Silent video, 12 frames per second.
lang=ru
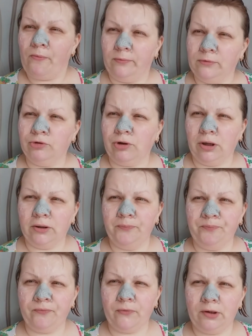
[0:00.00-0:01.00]
Ну так,
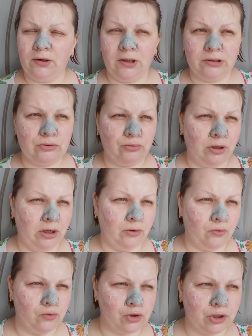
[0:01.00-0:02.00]
такая сухая
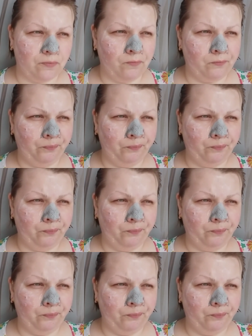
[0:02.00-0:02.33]
кожа.